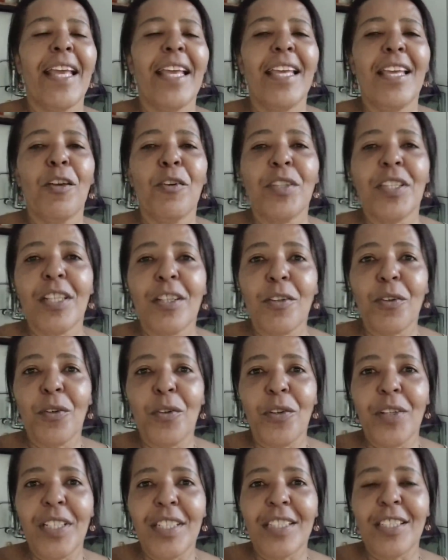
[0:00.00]
e outra
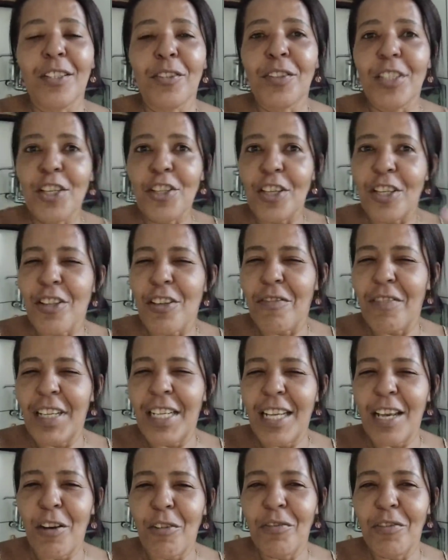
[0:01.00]
coisa, não deixa de
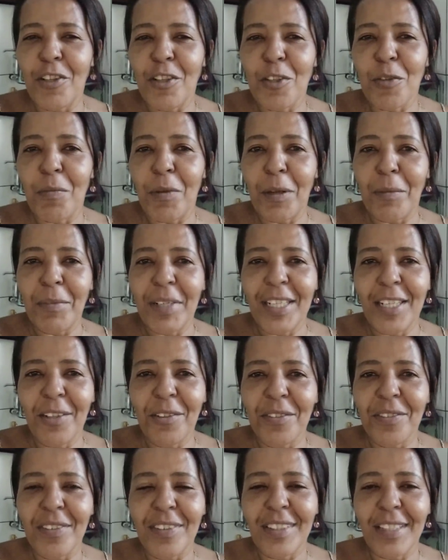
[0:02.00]
avaliar o vídeo para mim
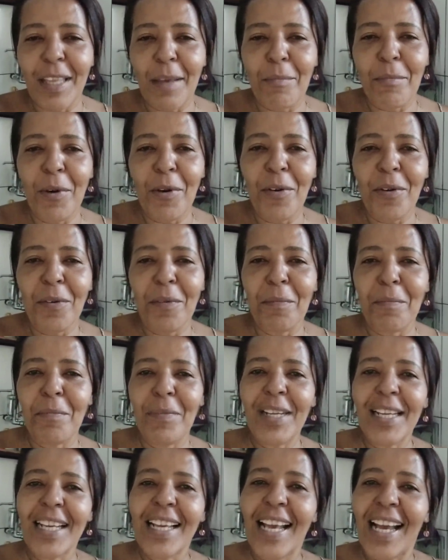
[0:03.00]
não, tá bom?
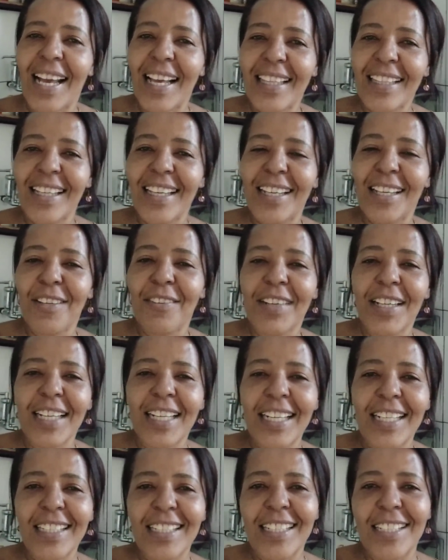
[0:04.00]
Obrigada, eu
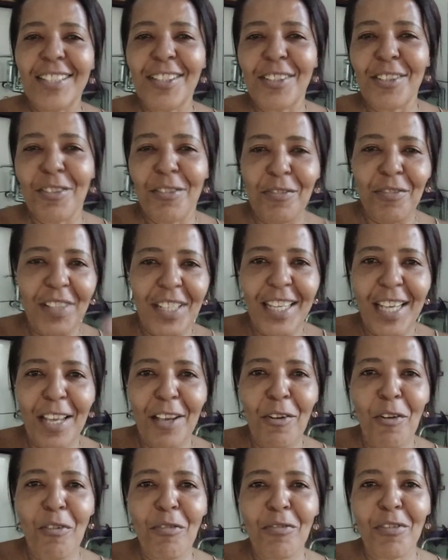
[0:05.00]
agradeço. Fica
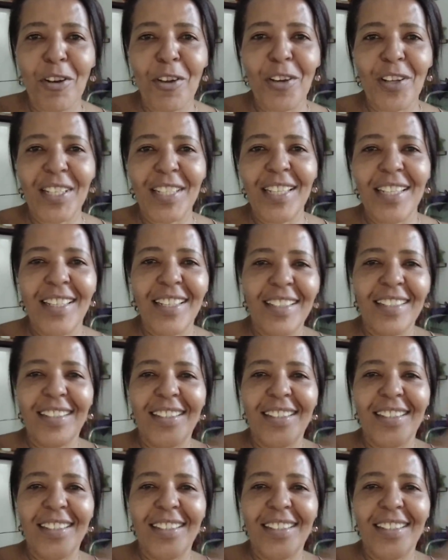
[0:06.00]
aí com o vlog.